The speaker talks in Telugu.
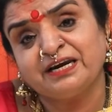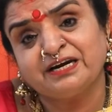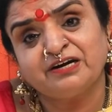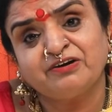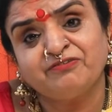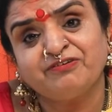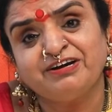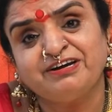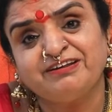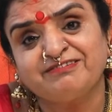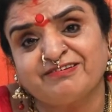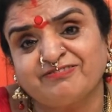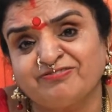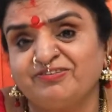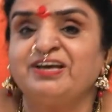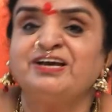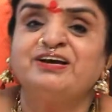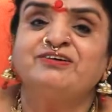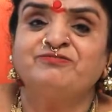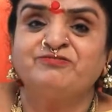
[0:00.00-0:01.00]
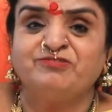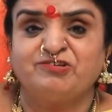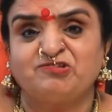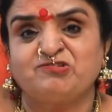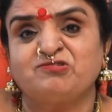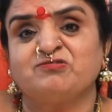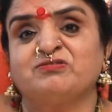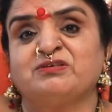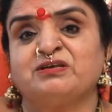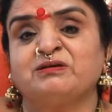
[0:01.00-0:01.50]
అన్నటువంటి సందేహం
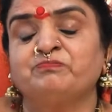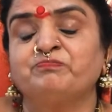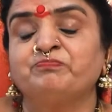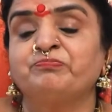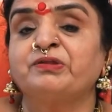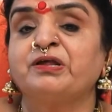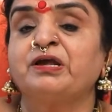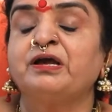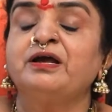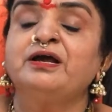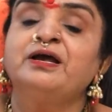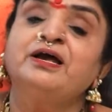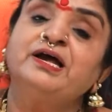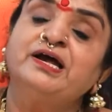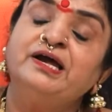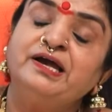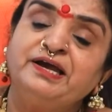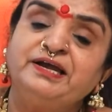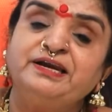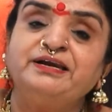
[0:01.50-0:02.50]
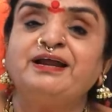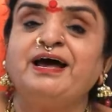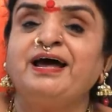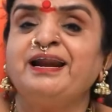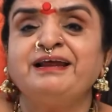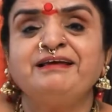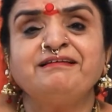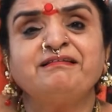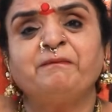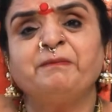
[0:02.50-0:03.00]
వస్తుంది
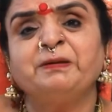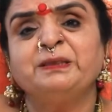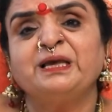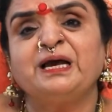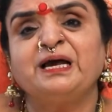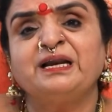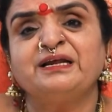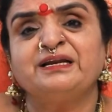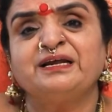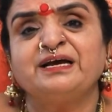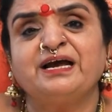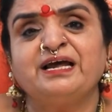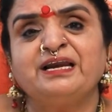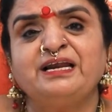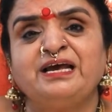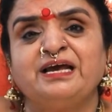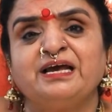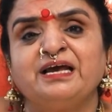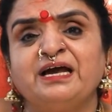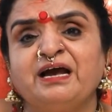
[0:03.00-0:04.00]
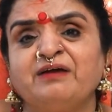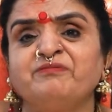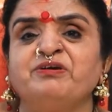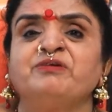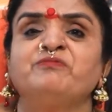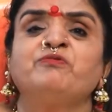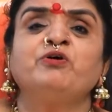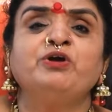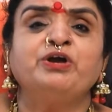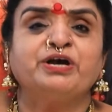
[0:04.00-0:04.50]
ఎన్ఆర్ఐ సంబంధాలు అనగానే
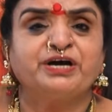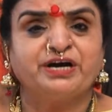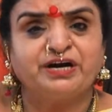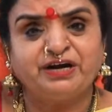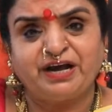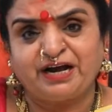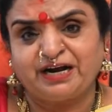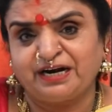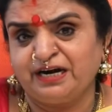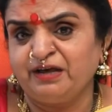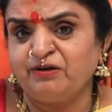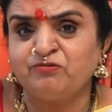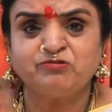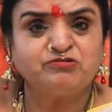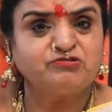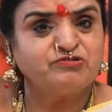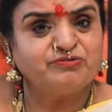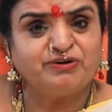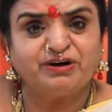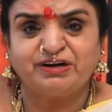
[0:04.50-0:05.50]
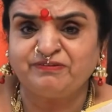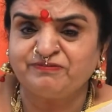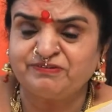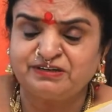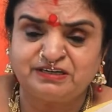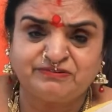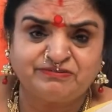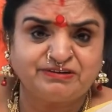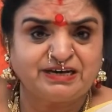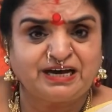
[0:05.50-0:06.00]
అవేవో ఎక్కడ అక్కడే
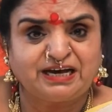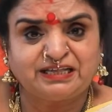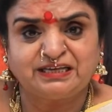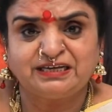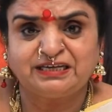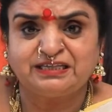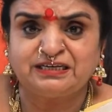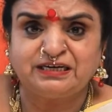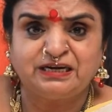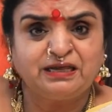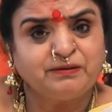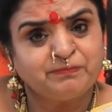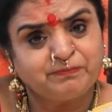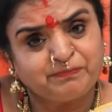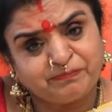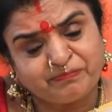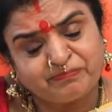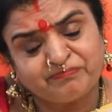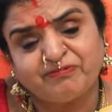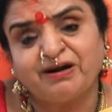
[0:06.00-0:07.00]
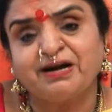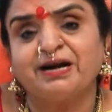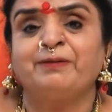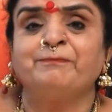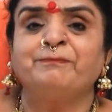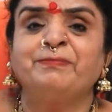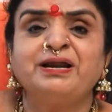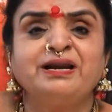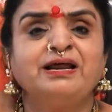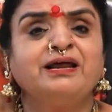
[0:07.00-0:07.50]
వచ్చినటువంటివి కాదు కదండి వాళ్ళ
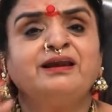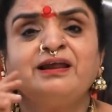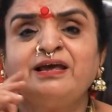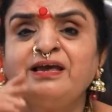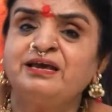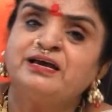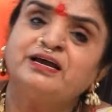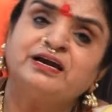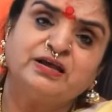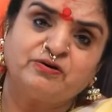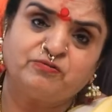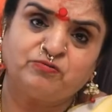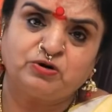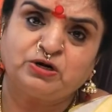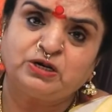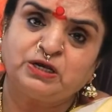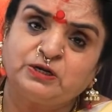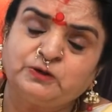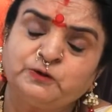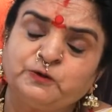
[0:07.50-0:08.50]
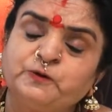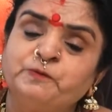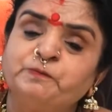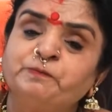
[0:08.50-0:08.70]
అమ్మ నాన్న ఇక్కడే ఉంటారు